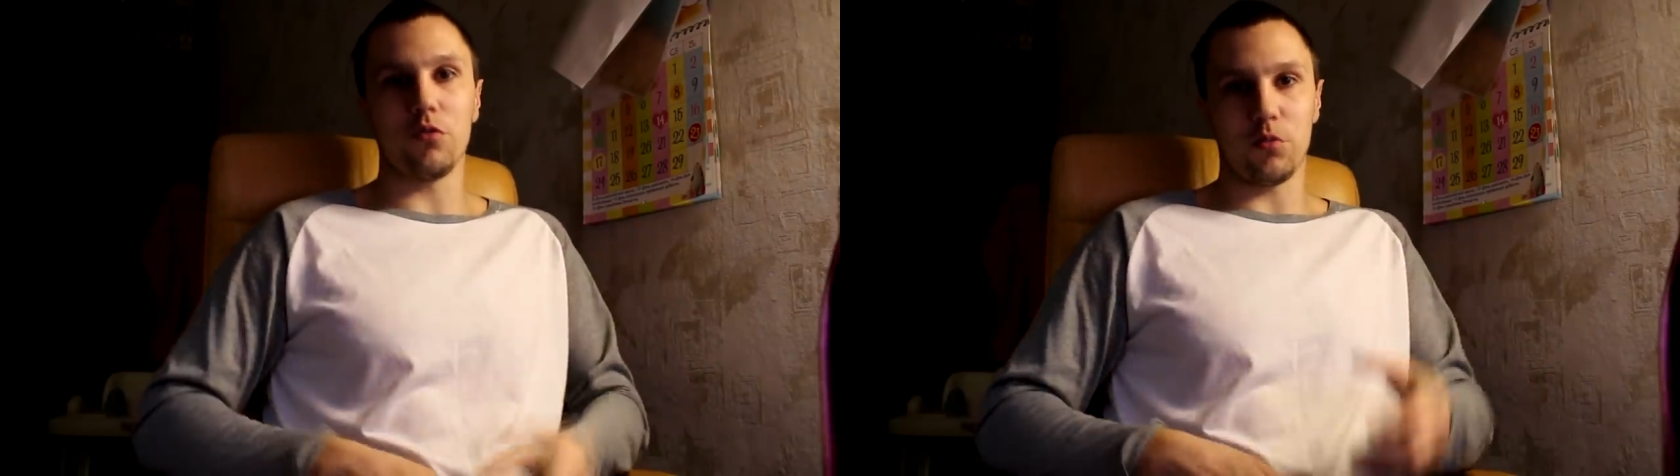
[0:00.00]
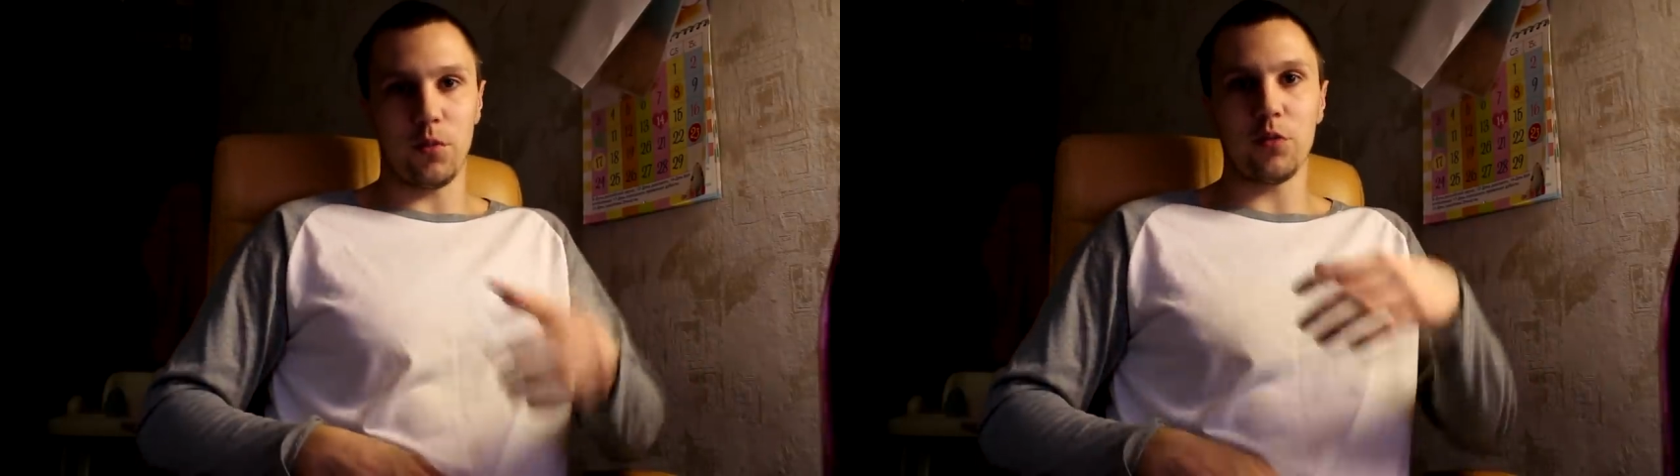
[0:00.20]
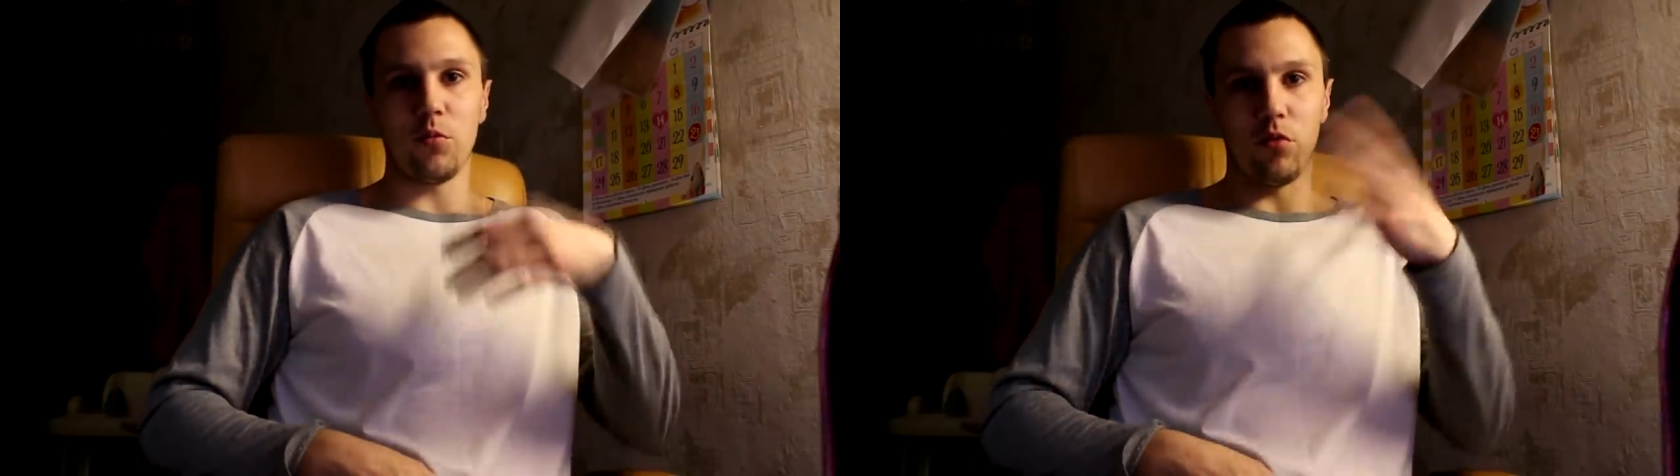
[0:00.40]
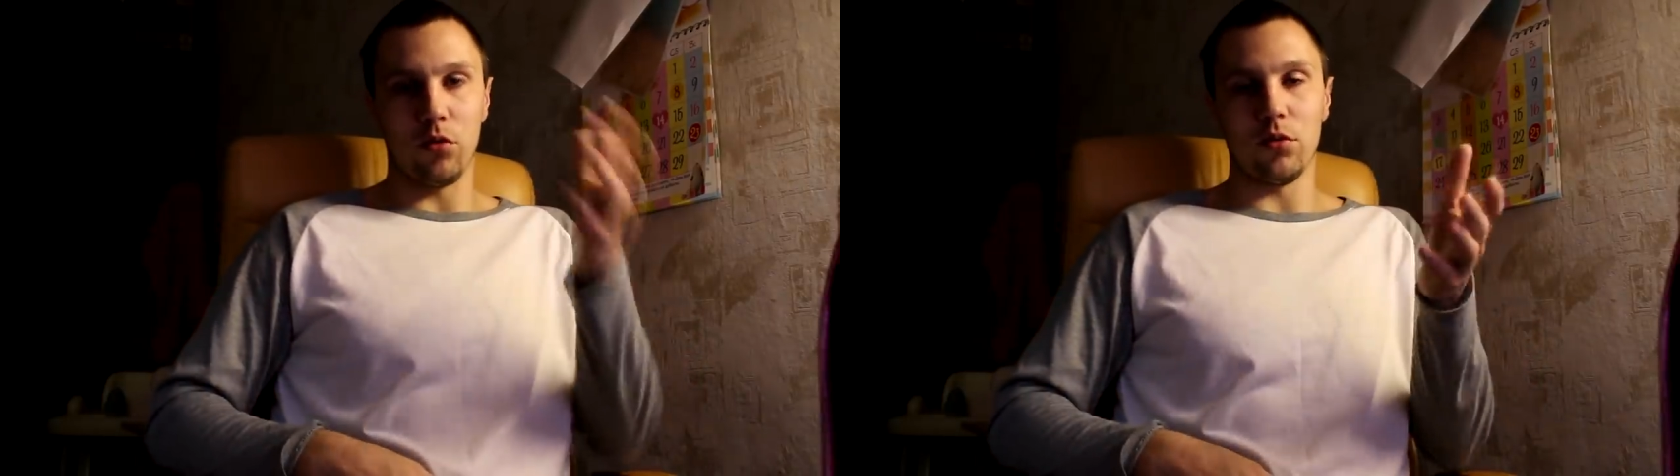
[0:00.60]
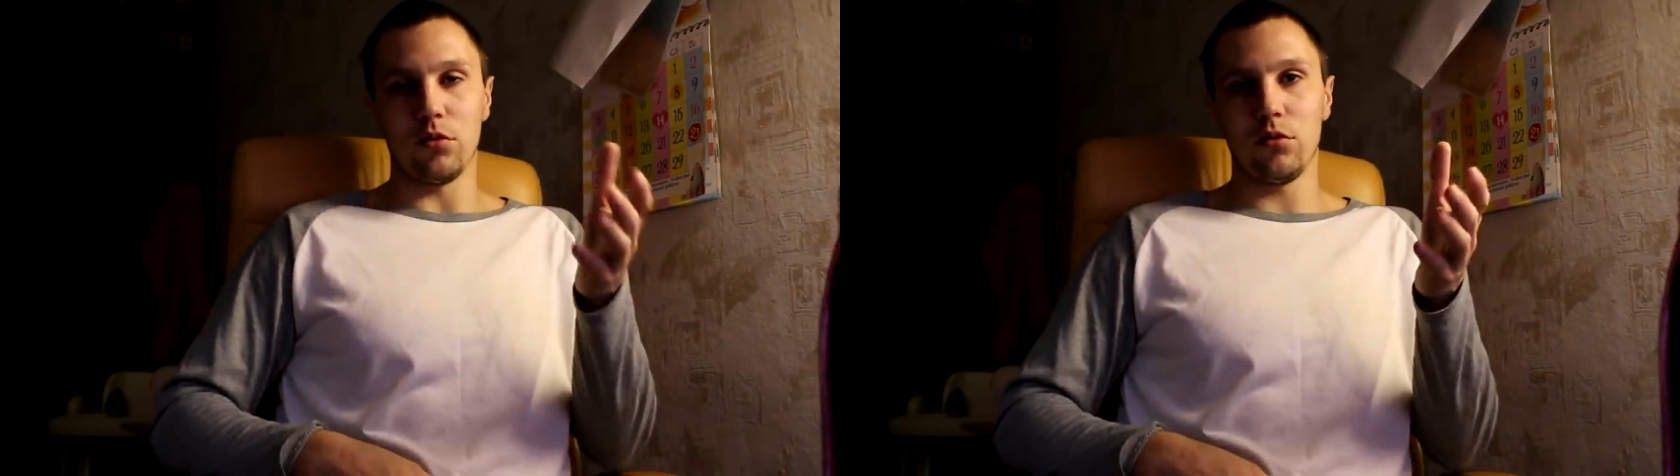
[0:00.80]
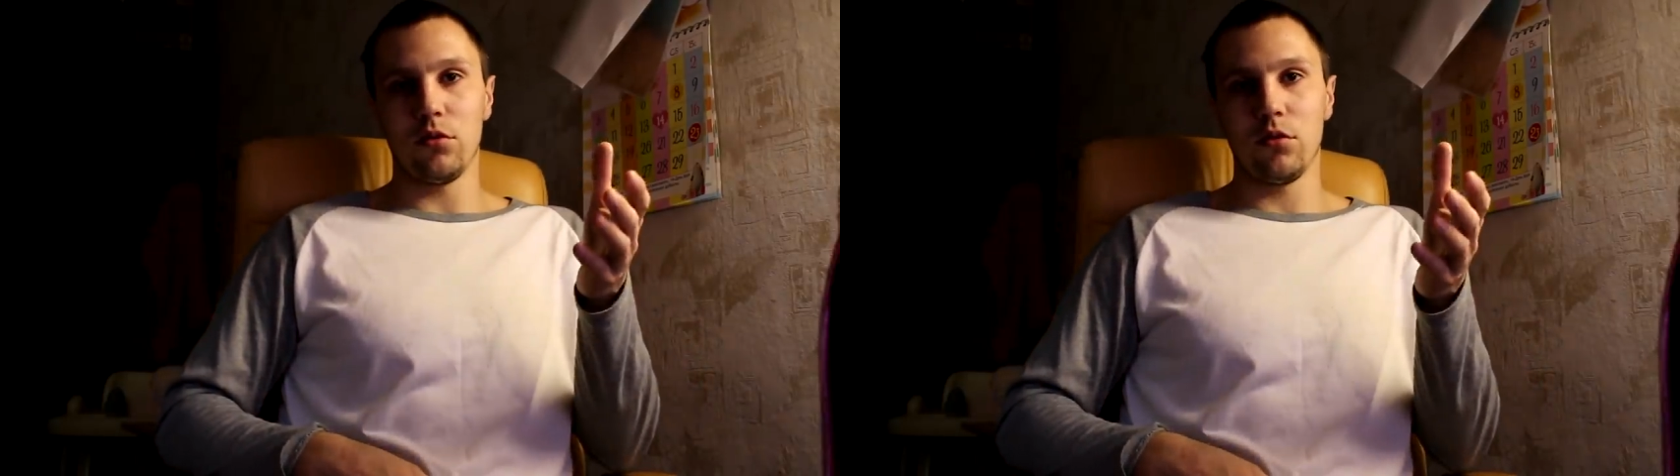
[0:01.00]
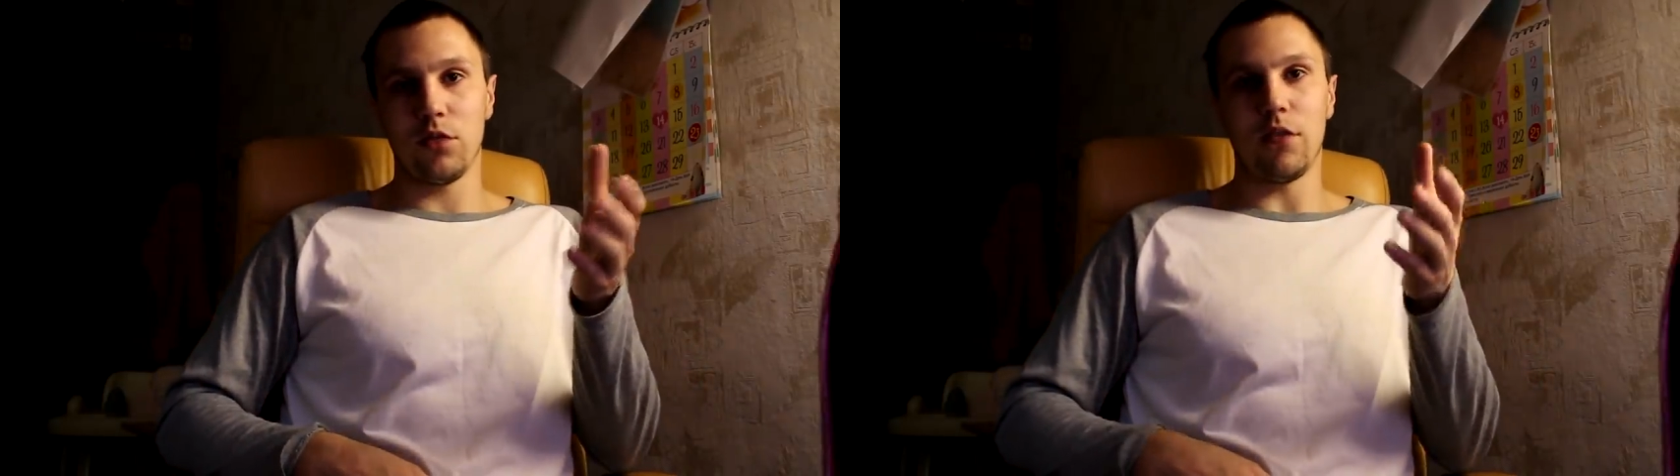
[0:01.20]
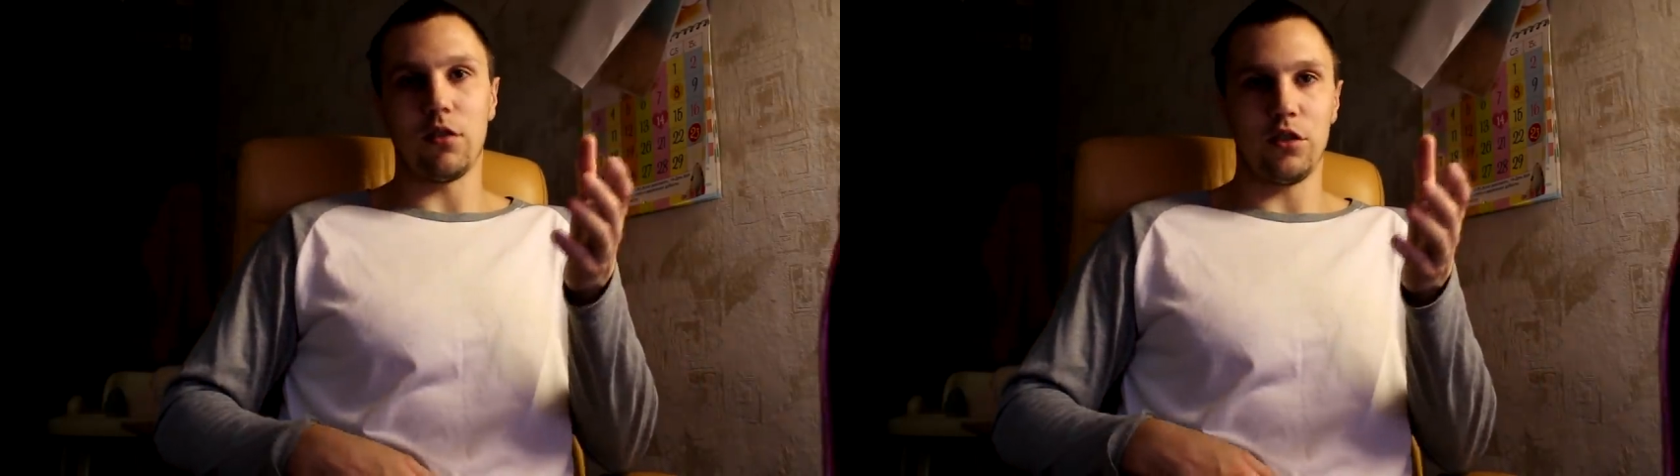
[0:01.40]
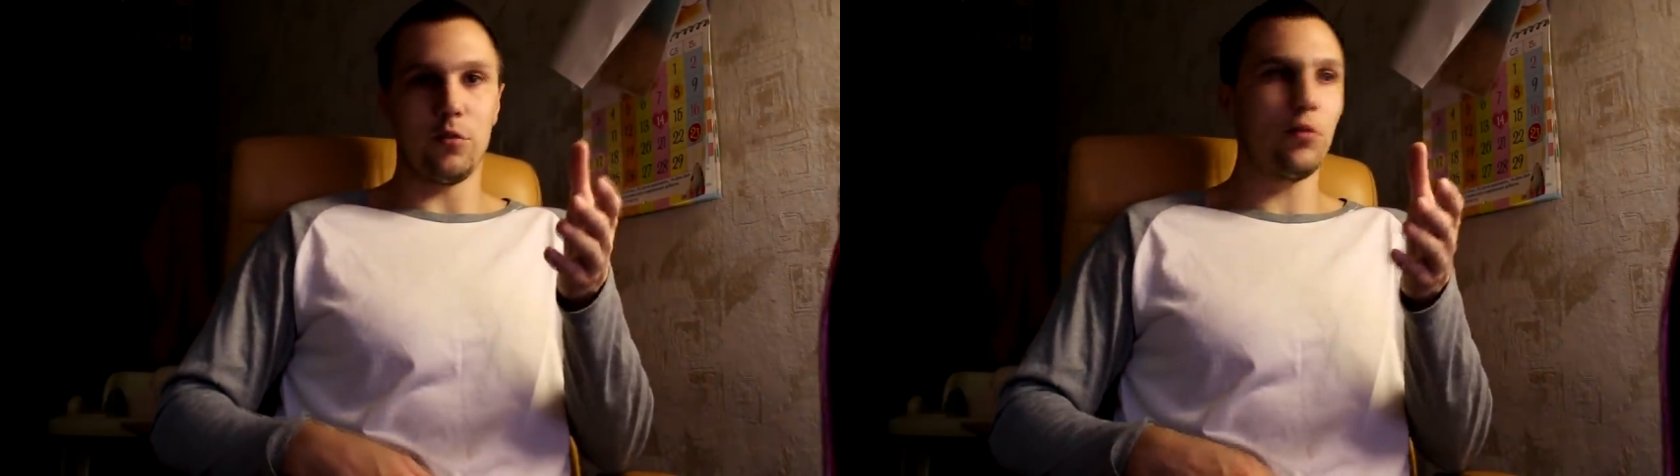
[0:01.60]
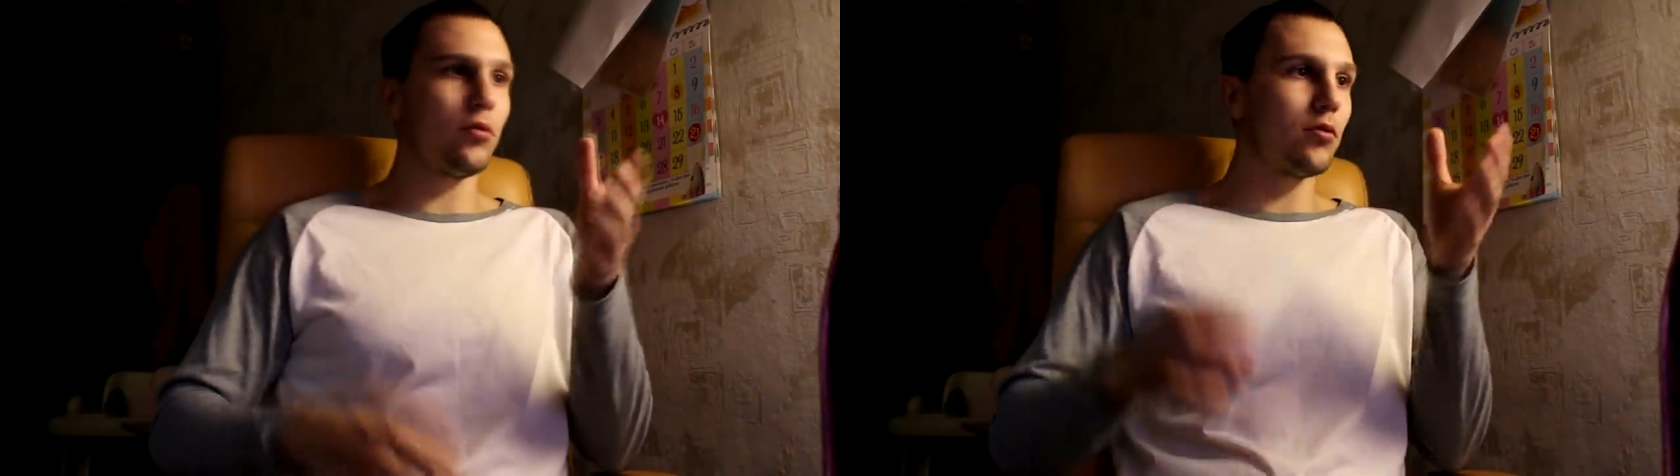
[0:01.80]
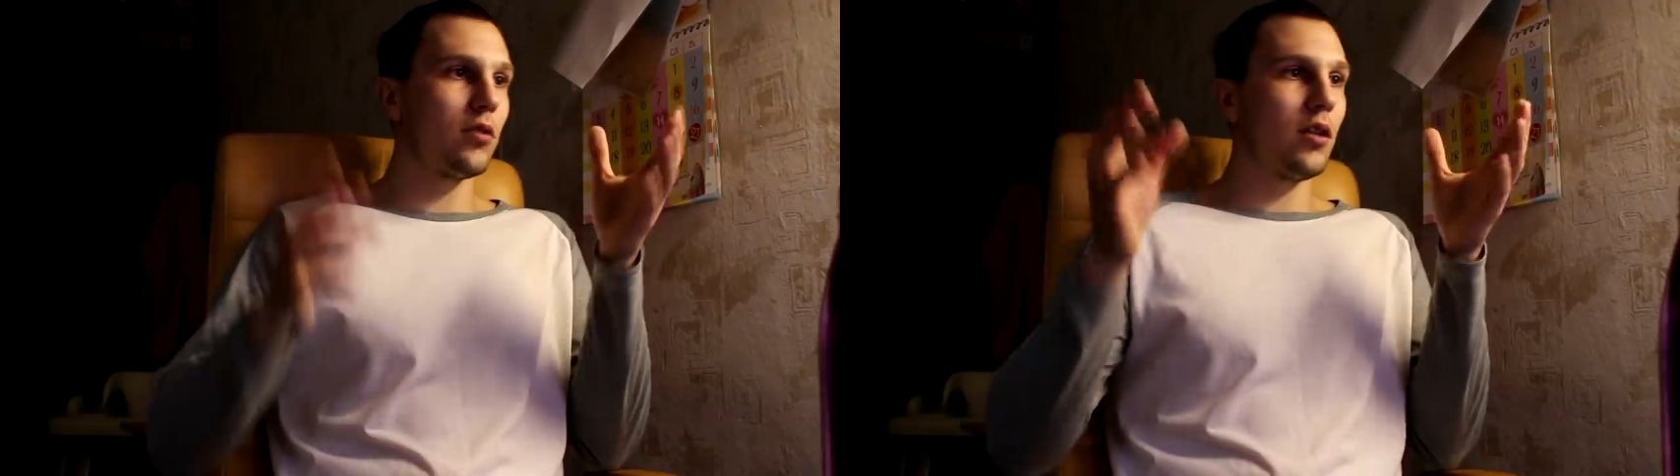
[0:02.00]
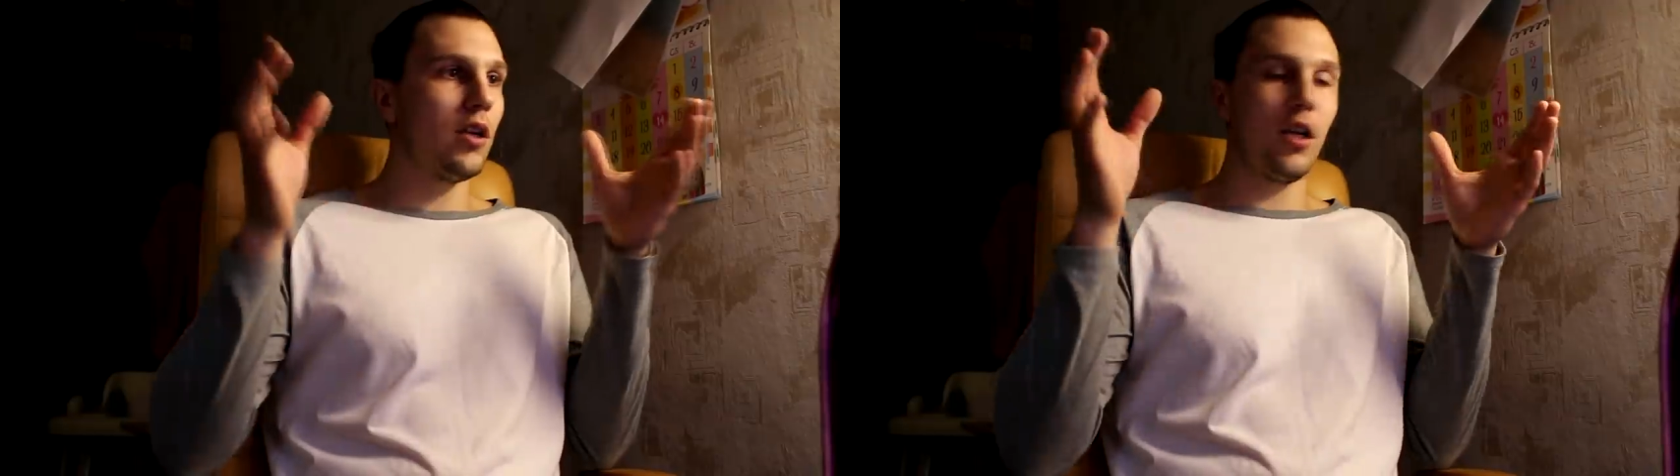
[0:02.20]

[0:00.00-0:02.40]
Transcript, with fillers: вот поэтому врут. Я врать не буду.